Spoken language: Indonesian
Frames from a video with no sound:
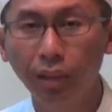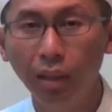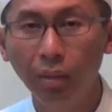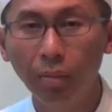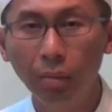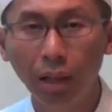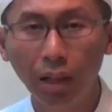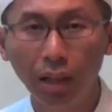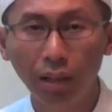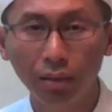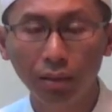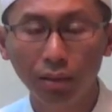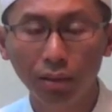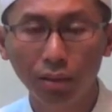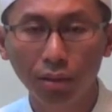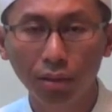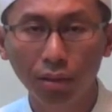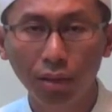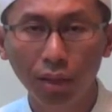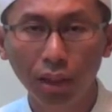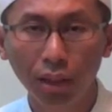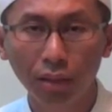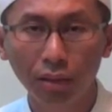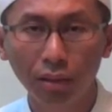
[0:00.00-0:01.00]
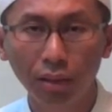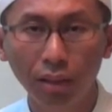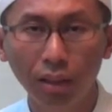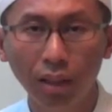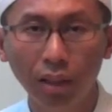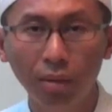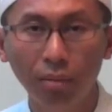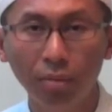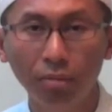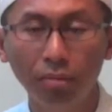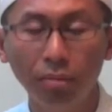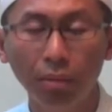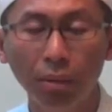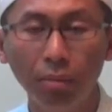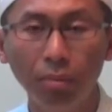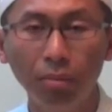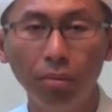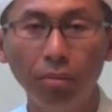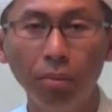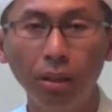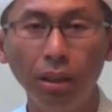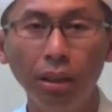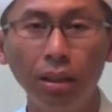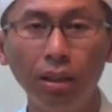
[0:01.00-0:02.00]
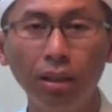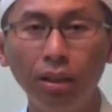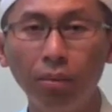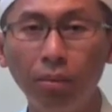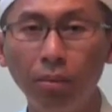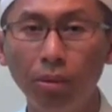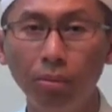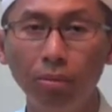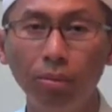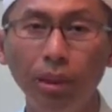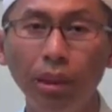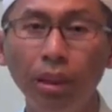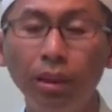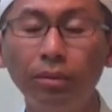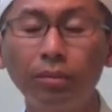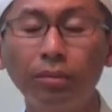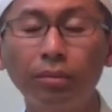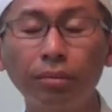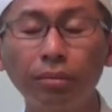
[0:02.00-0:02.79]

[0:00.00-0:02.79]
Ibarat seseorang sedang menyetir mobil,